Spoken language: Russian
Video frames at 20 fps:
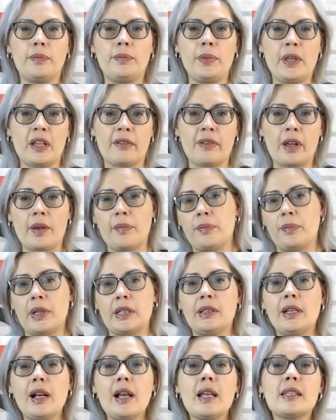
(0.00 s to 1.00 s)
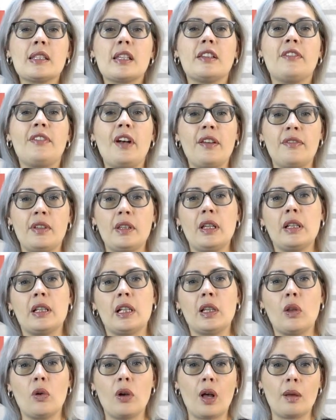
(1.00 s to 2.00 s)
Первое. Предлагается два вида
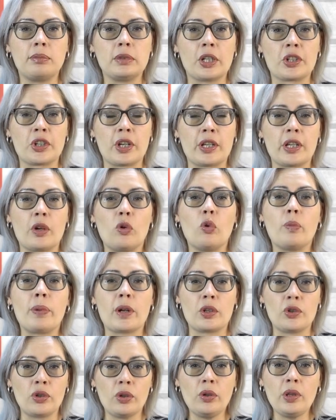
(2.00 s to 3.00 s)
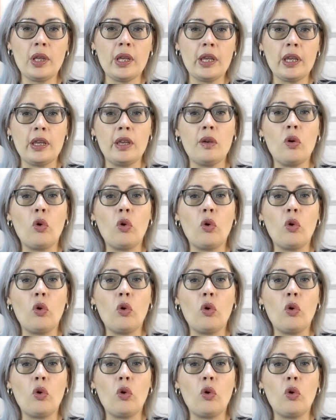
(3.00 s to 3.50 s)
налогообложения – упрощенное и